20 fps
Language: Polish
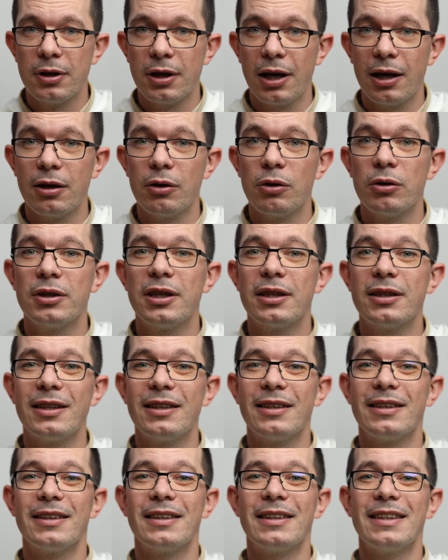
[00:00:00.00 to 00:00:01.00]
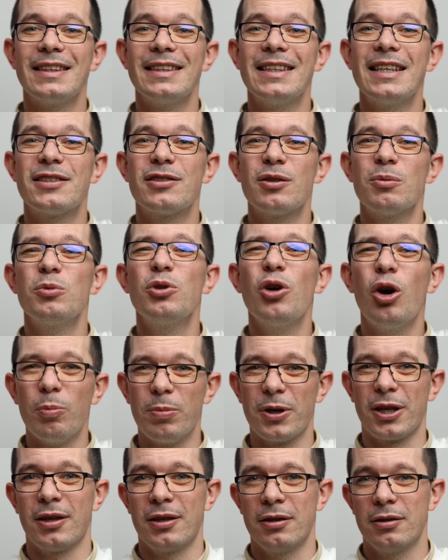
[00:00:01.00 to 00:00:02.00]
ale one nie są
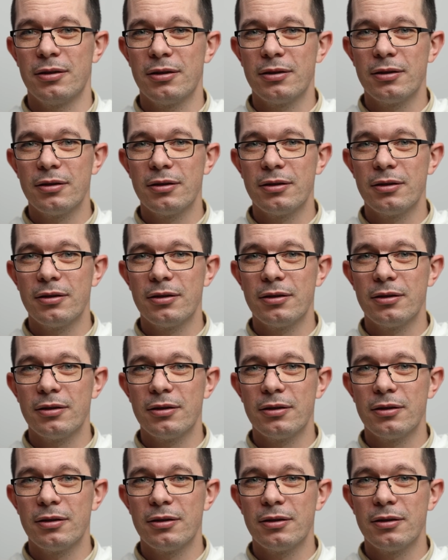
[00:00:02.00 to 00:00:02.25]
dobre.